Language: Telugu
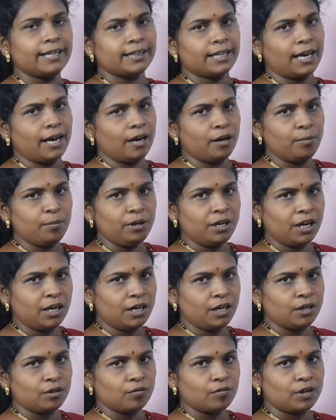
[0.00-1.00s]
థయామిన్
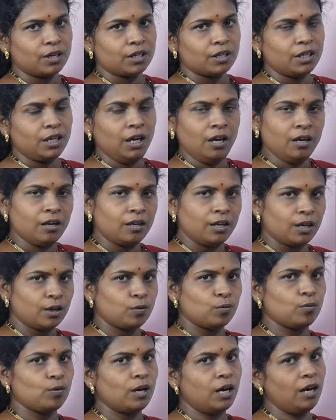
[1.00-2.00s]
అనేటువంటిది
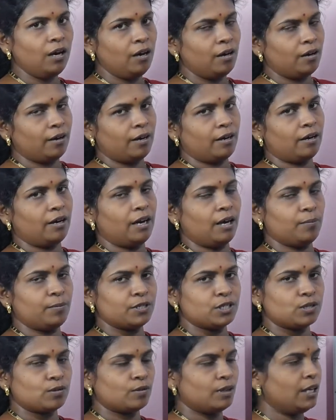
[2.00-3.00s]
ఎక్కువగా
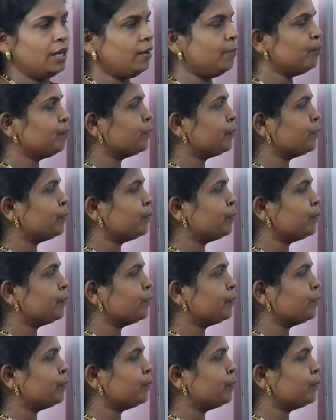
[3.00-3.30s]
లభిస్తుంది